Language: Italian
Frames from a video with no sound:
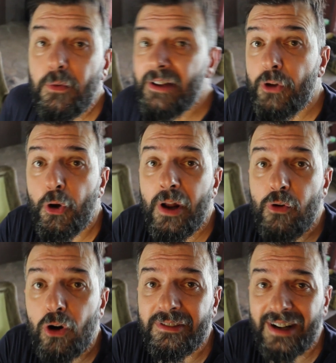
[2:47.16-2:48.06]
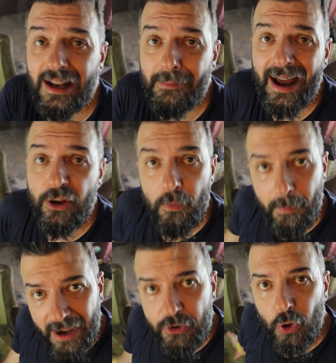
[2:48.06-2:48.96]
quando non avrò tra le mani un
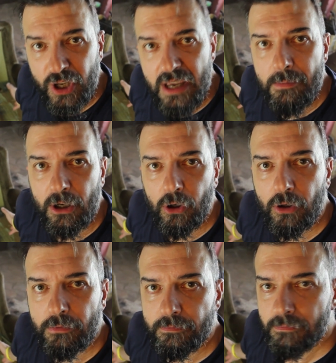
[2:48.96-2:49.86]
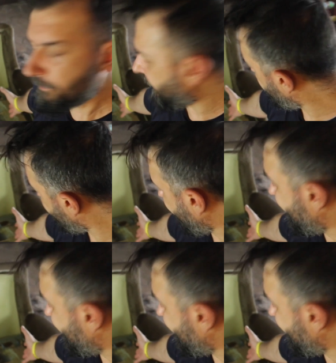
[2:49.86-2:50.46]
bagno chimico per poter